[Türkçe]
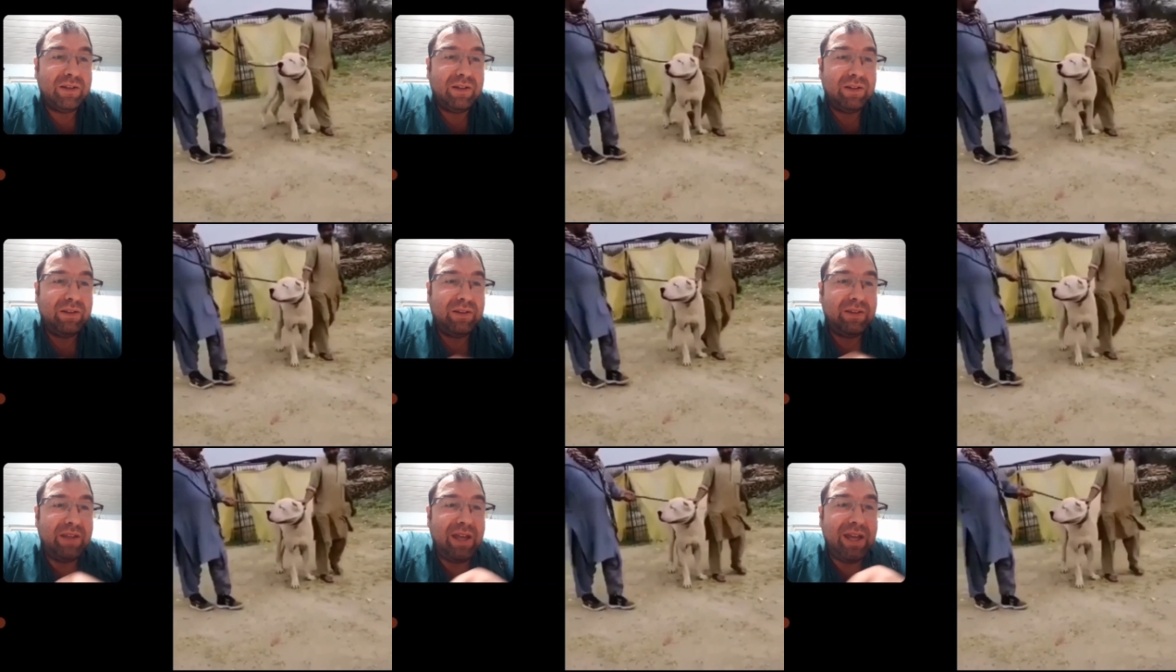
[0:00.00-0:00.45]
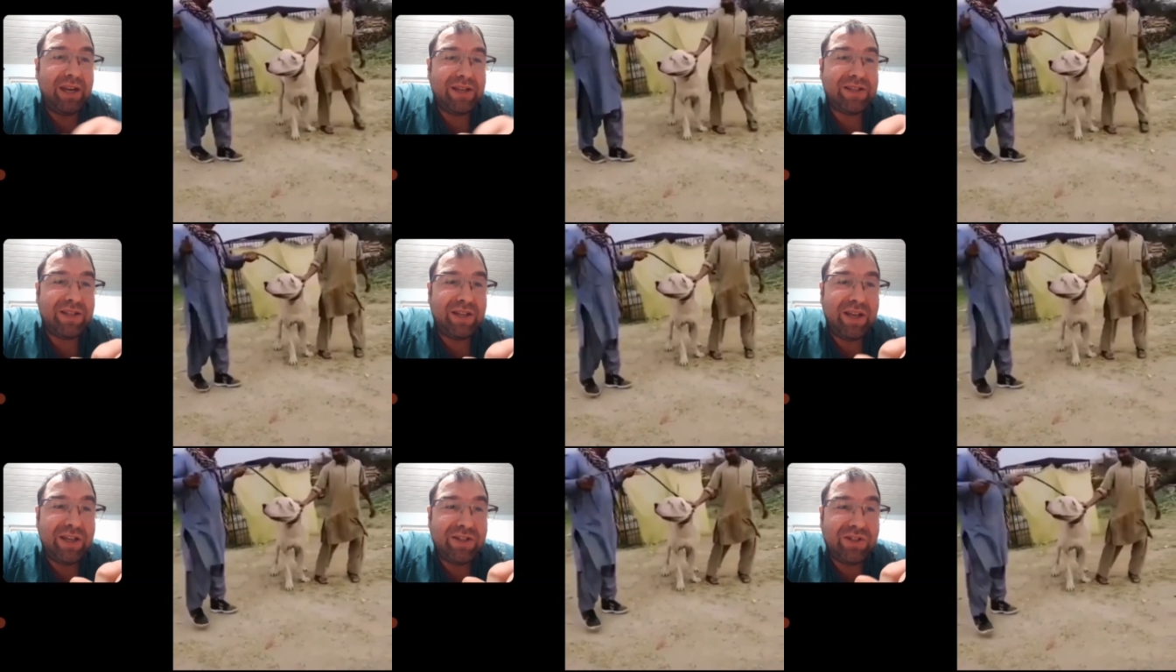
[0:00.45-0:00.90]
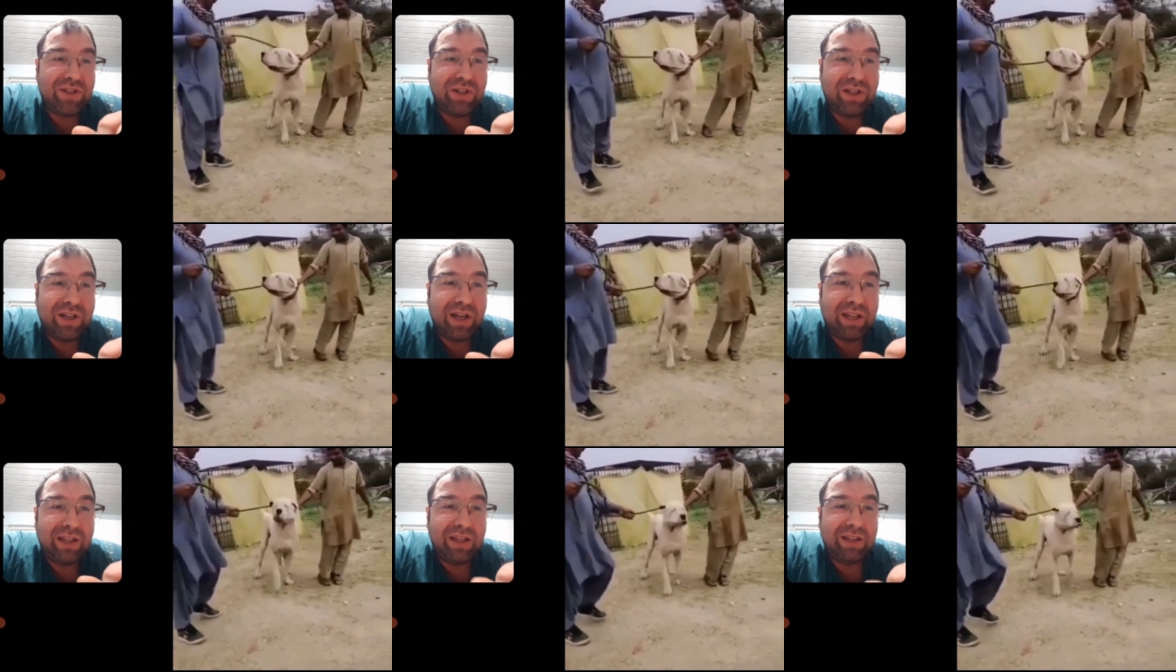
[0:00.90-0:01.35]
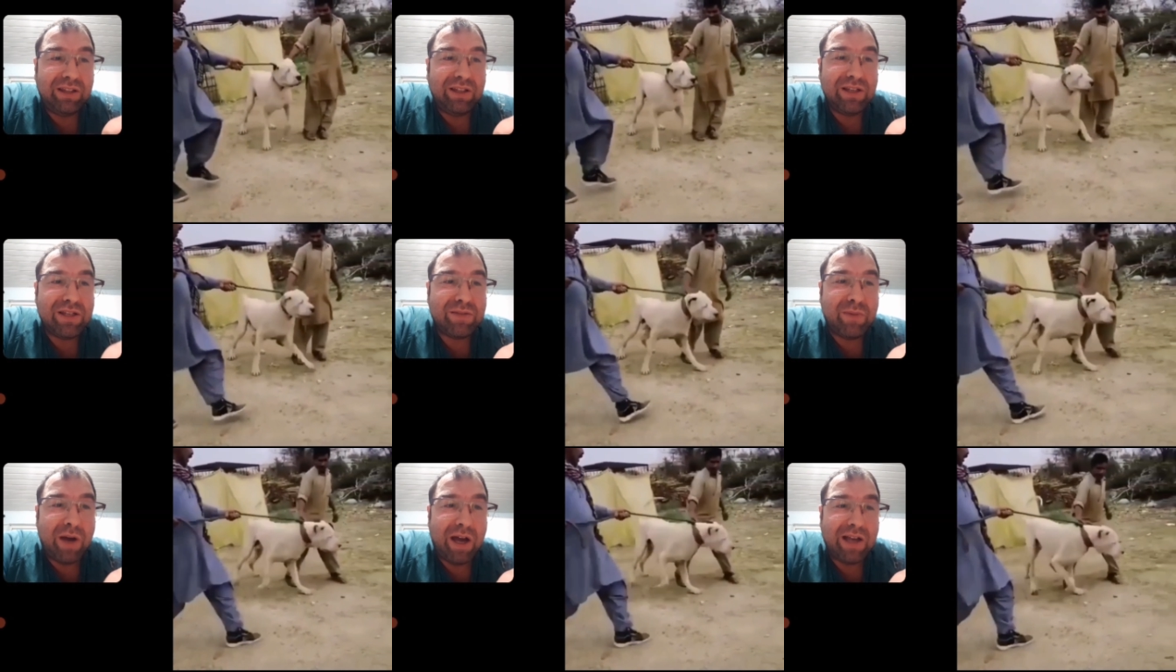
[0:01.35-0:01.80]
Derisine hiç dikkat
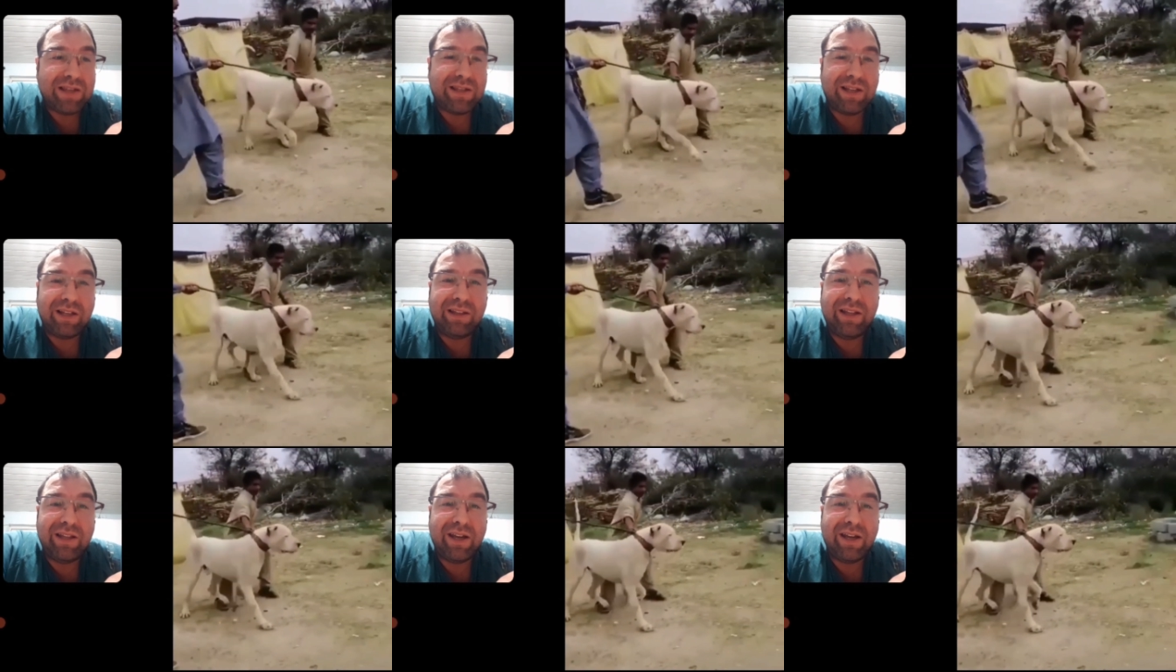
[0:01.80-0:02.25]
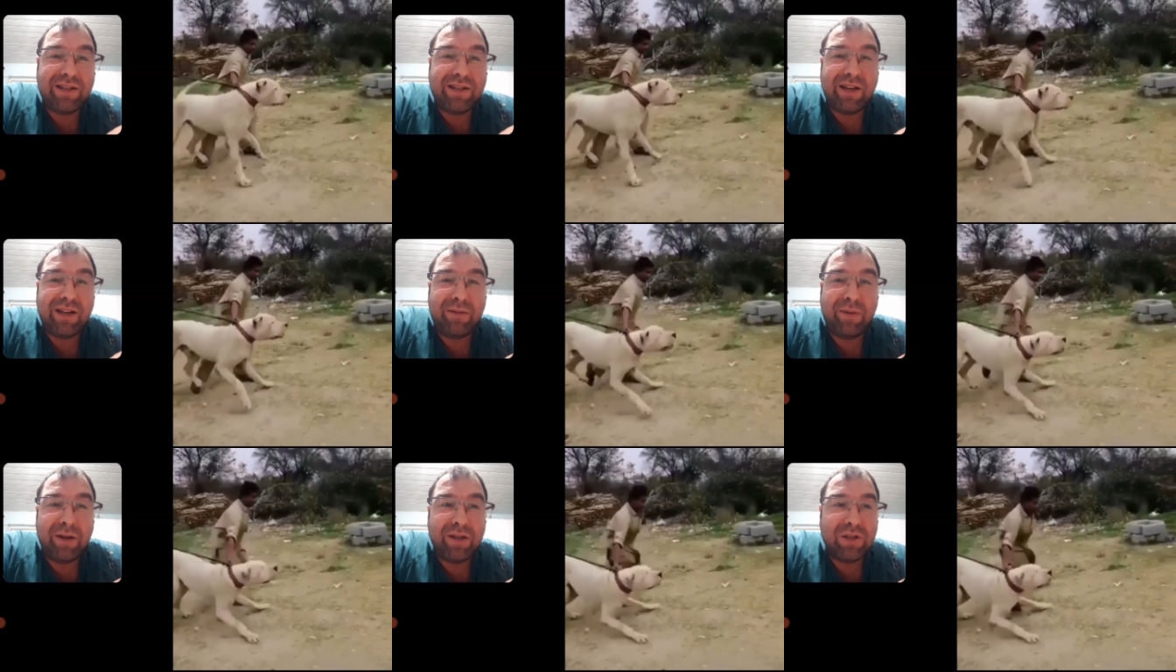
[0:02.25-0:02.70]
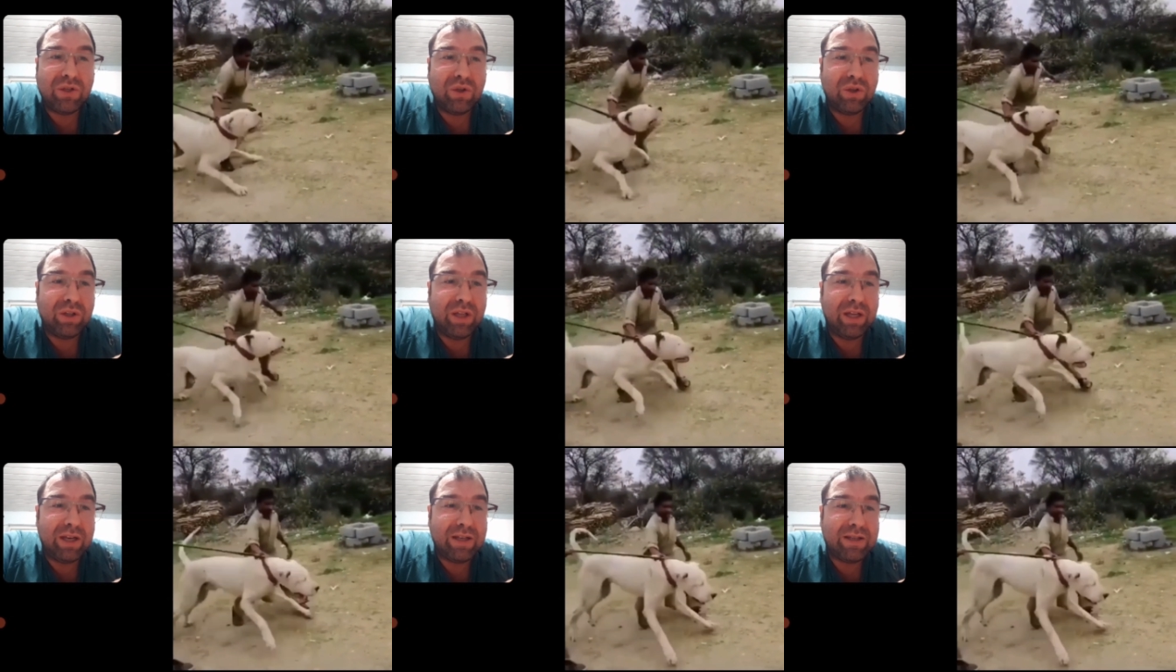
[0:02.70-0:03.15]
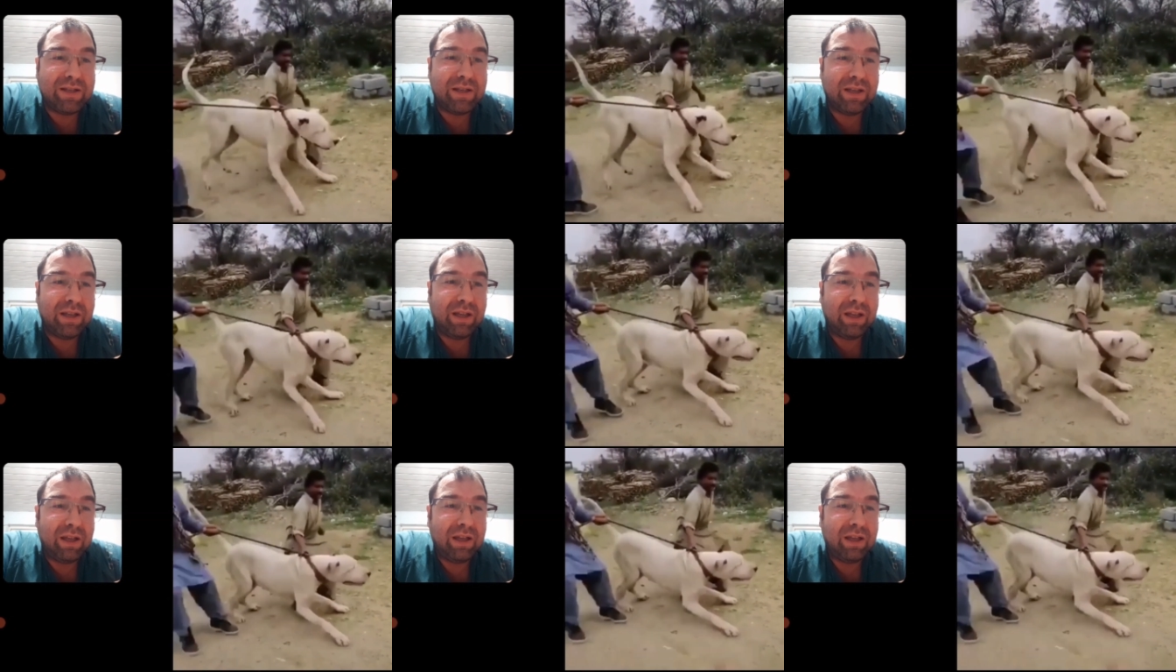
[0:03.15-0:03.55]
ettiniz mi? Aslan derisine benziyor derisi